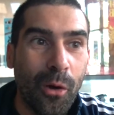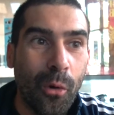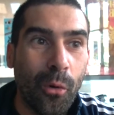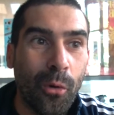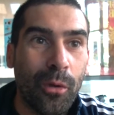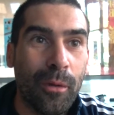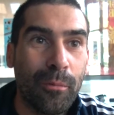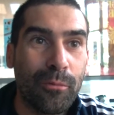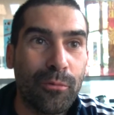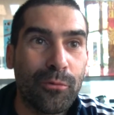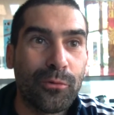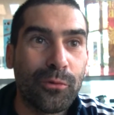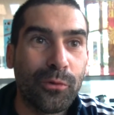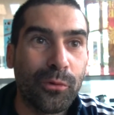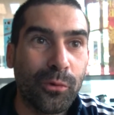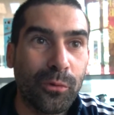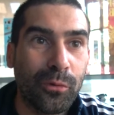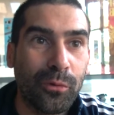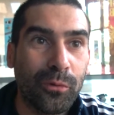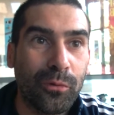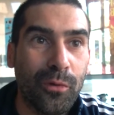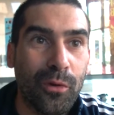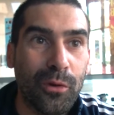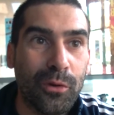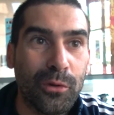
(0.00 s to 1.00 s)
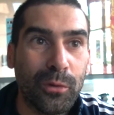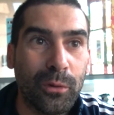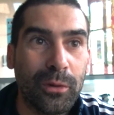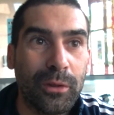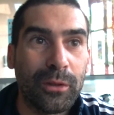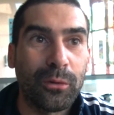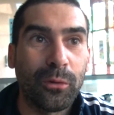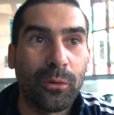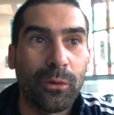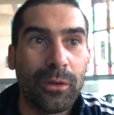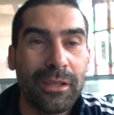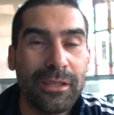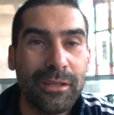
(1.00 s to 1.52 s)
On a plus de confort sur les
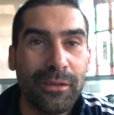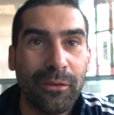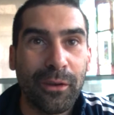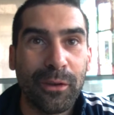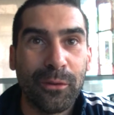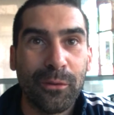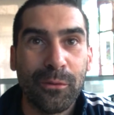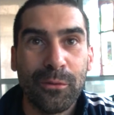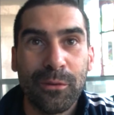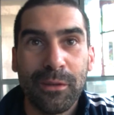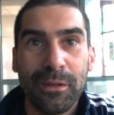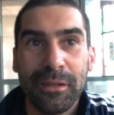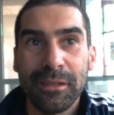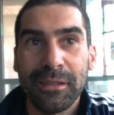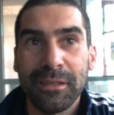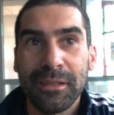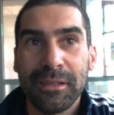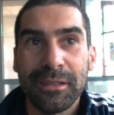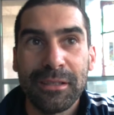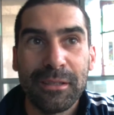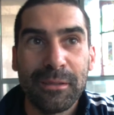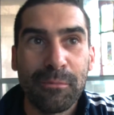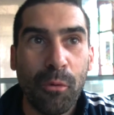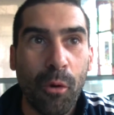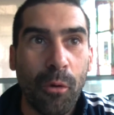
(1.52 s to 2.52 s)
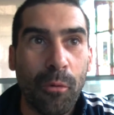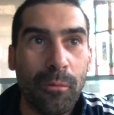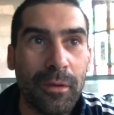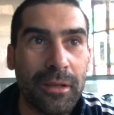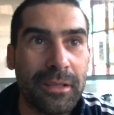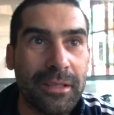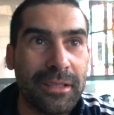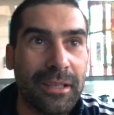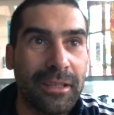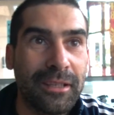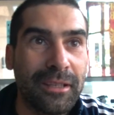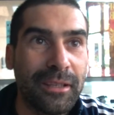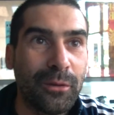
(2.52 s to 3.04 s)
tournées. C'est vrai que les dix
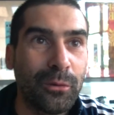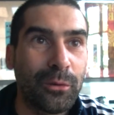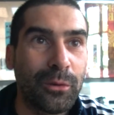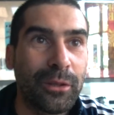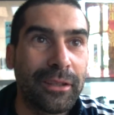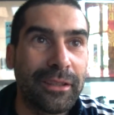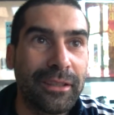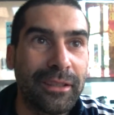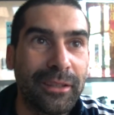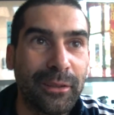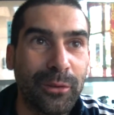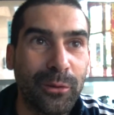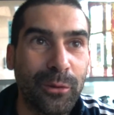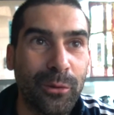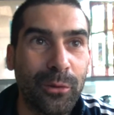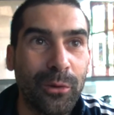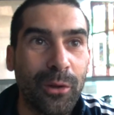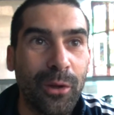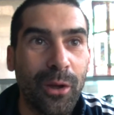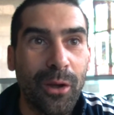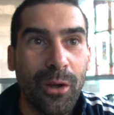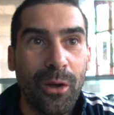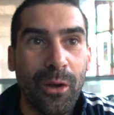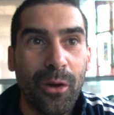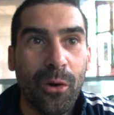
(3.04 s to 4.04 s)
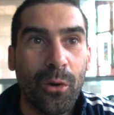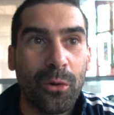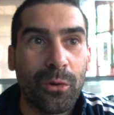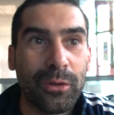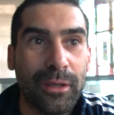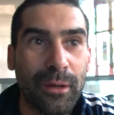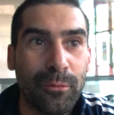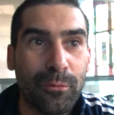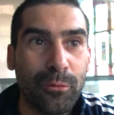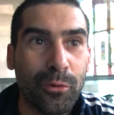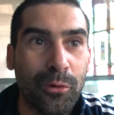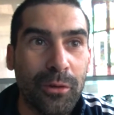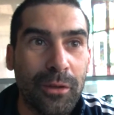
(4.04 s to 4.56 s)
premières années, on était en
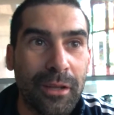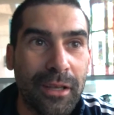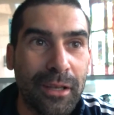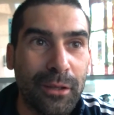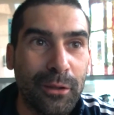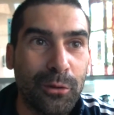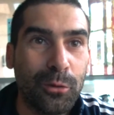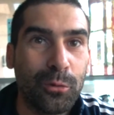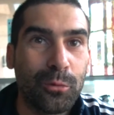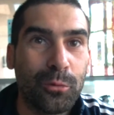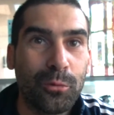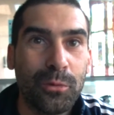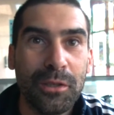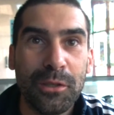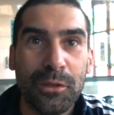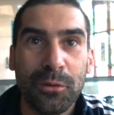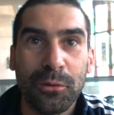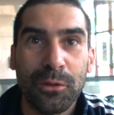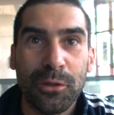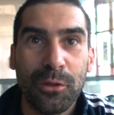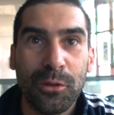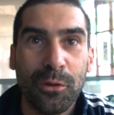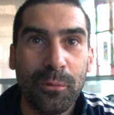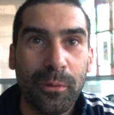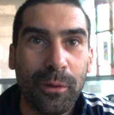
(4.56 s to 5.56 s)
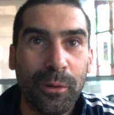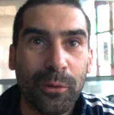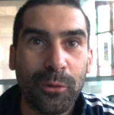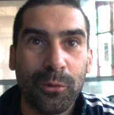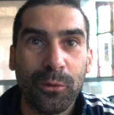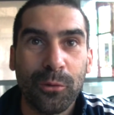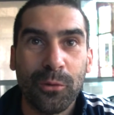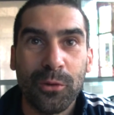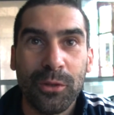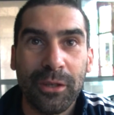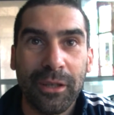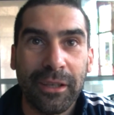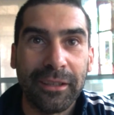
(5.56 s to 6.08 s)
camionnette, 800 km
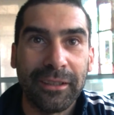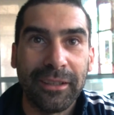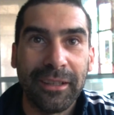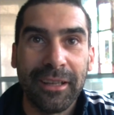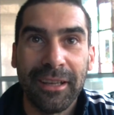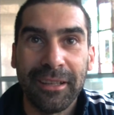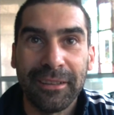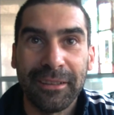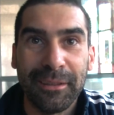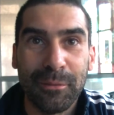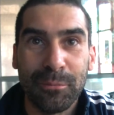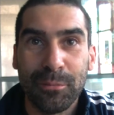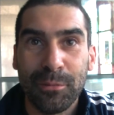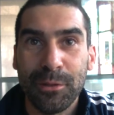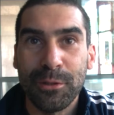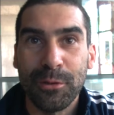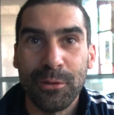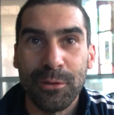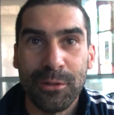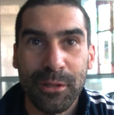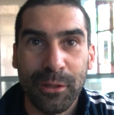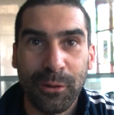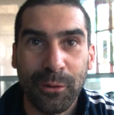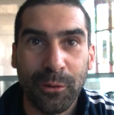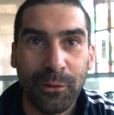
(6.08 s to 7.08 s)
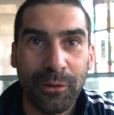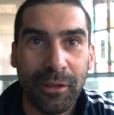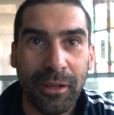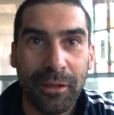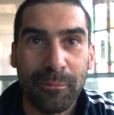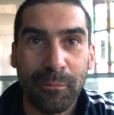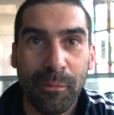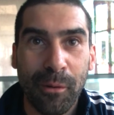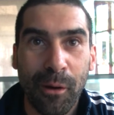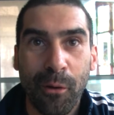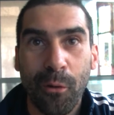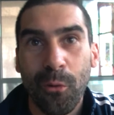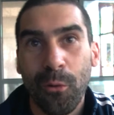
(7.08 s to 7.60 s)
entre chaque date et puis 150
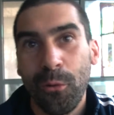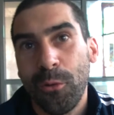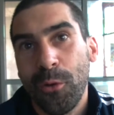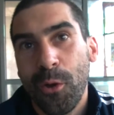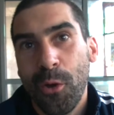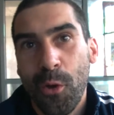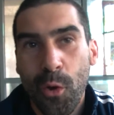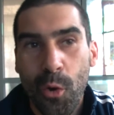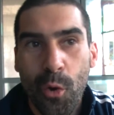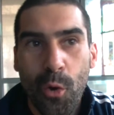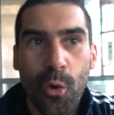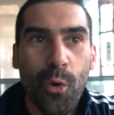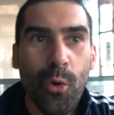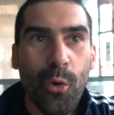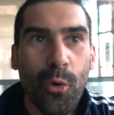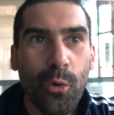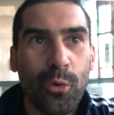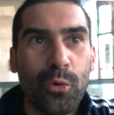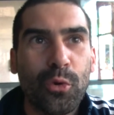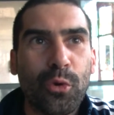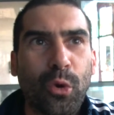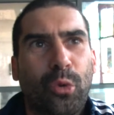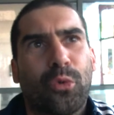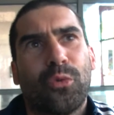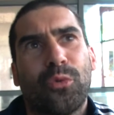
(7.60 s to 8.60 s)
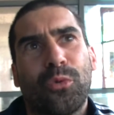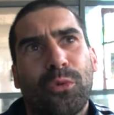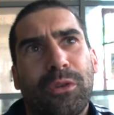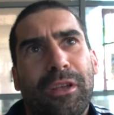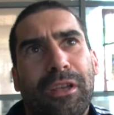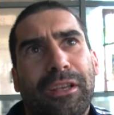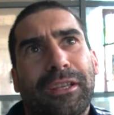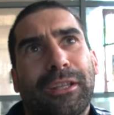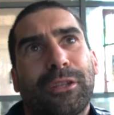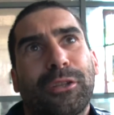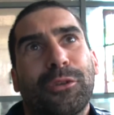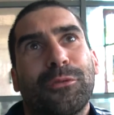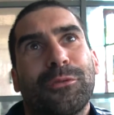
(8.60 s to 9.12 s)
dates par an. Aujourd'hui, on a
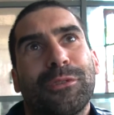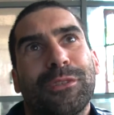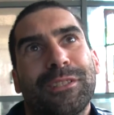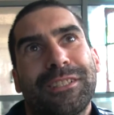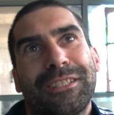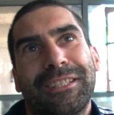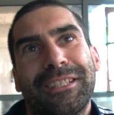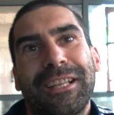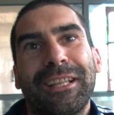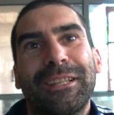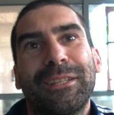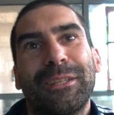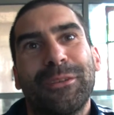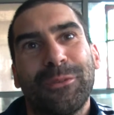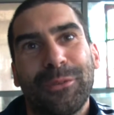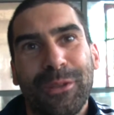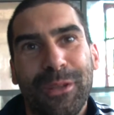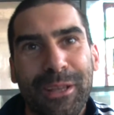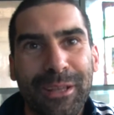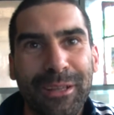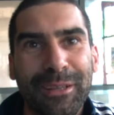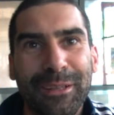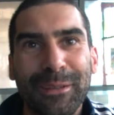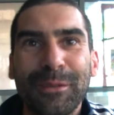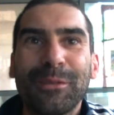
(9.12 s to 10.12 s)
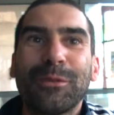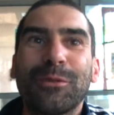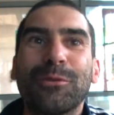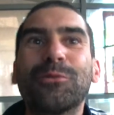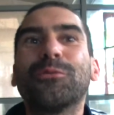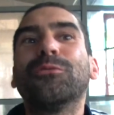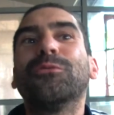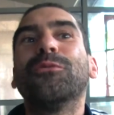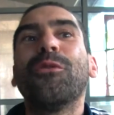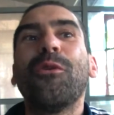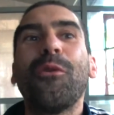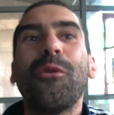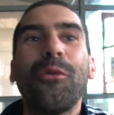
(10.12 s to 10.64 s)
90 dates et on a
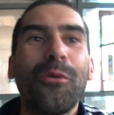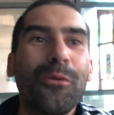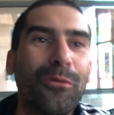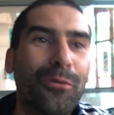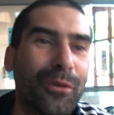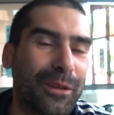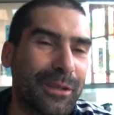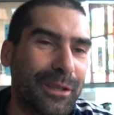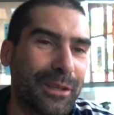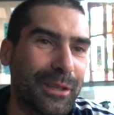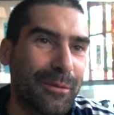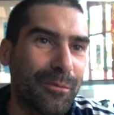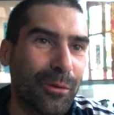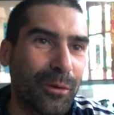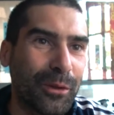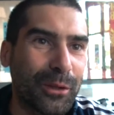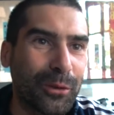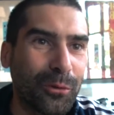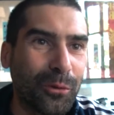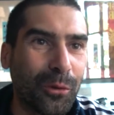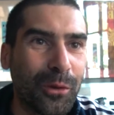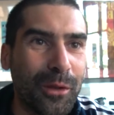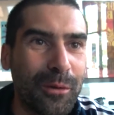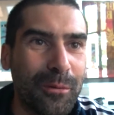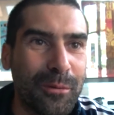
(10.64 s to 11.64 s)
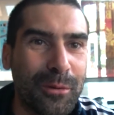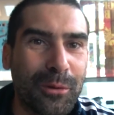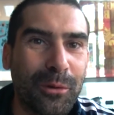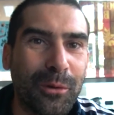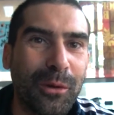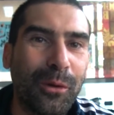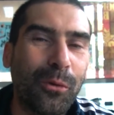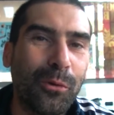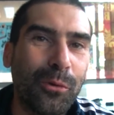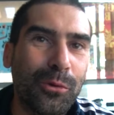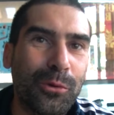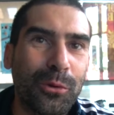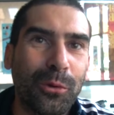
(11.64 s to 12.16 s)
souvent, enfin ça dépend des tournées, mais sur les
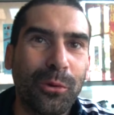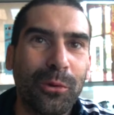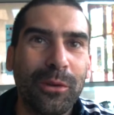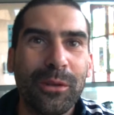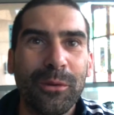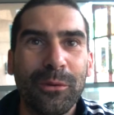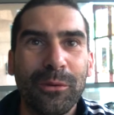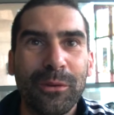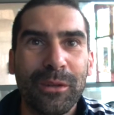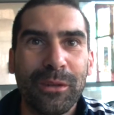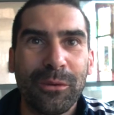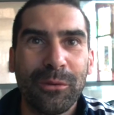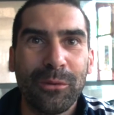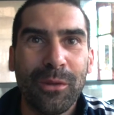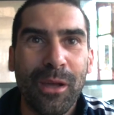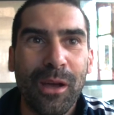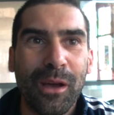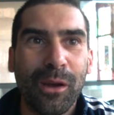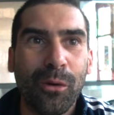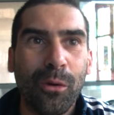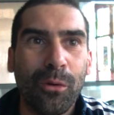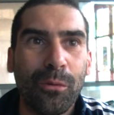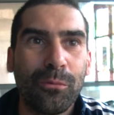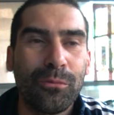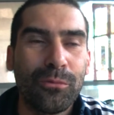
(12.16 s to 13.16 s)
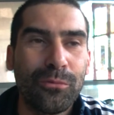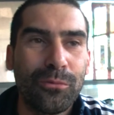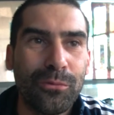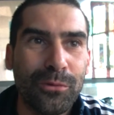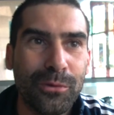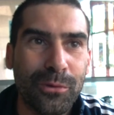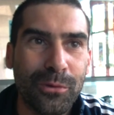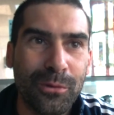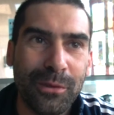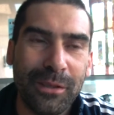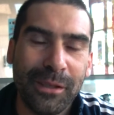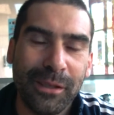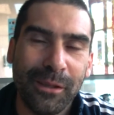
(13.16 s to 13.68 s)
grosses tournées, on, est, on a un grand
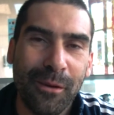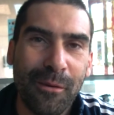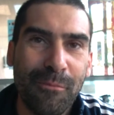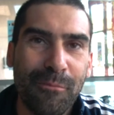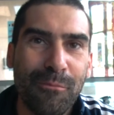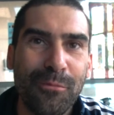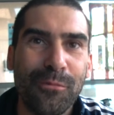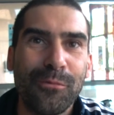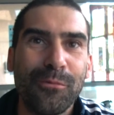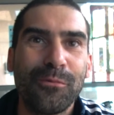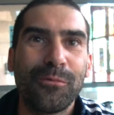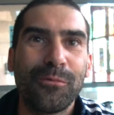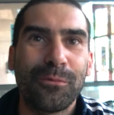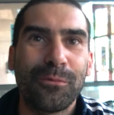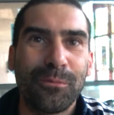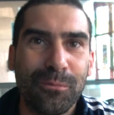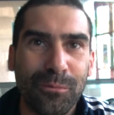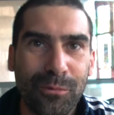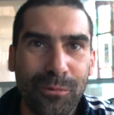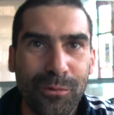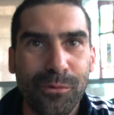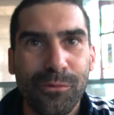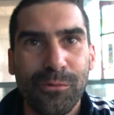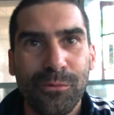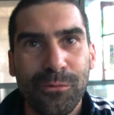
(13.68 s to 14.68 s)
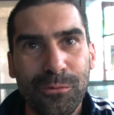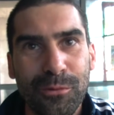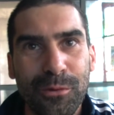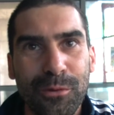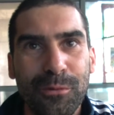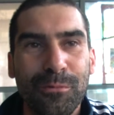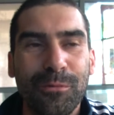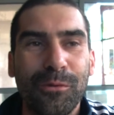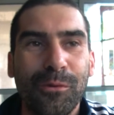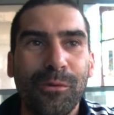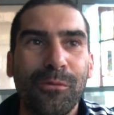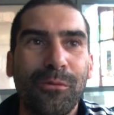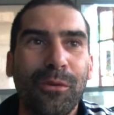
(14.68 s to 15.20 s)
bus, c'est quand même plus, cool,
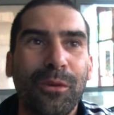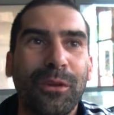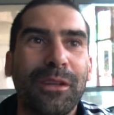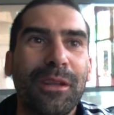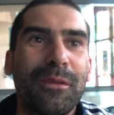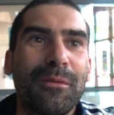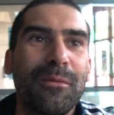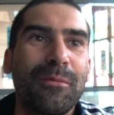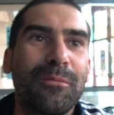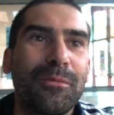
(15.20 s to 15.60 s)
plus confortable.